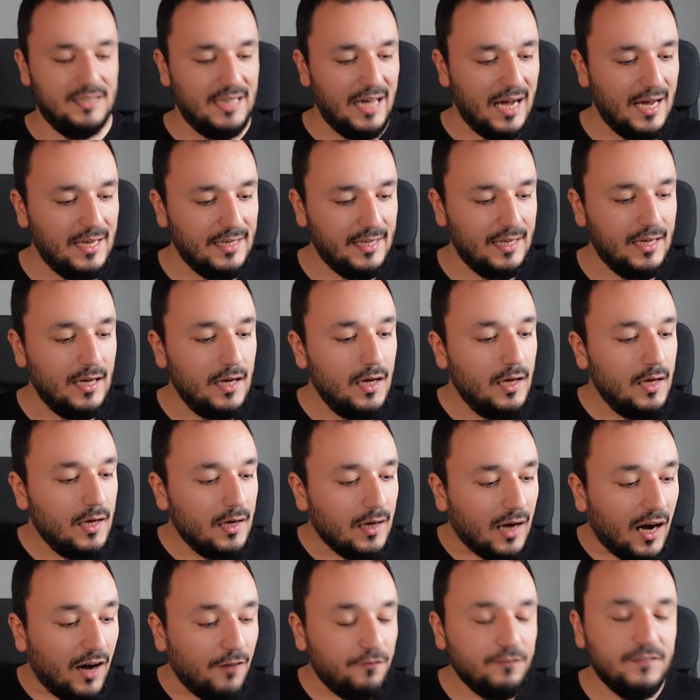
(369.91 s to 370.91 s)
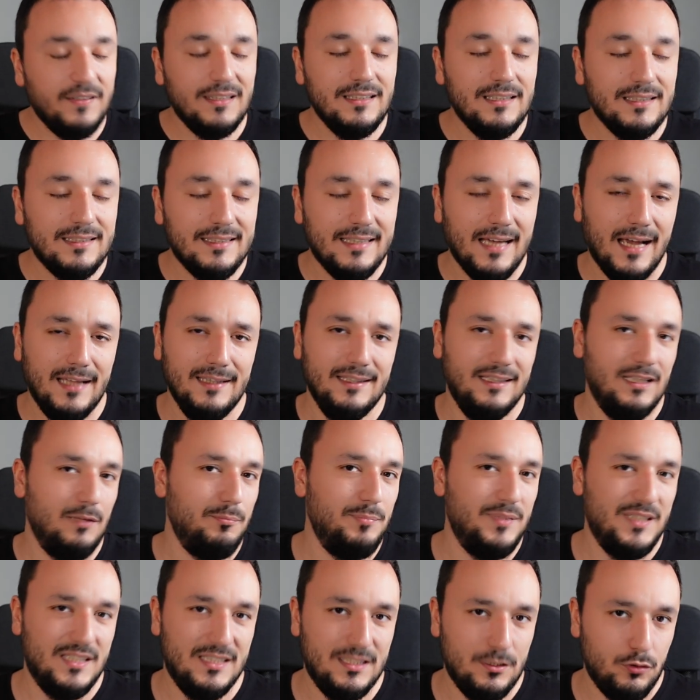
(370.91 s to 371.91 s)
Yani haftalık Haftalık
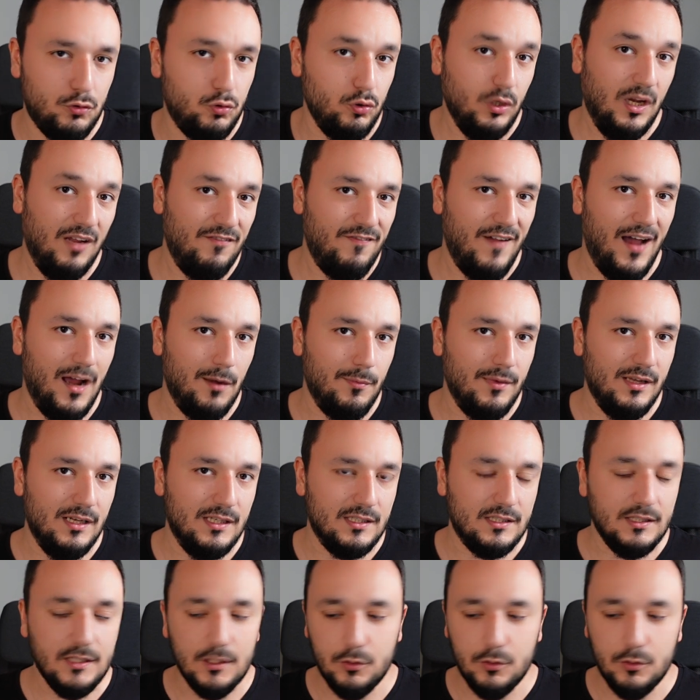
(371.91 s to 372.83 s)
kendine bir süre vermelisin.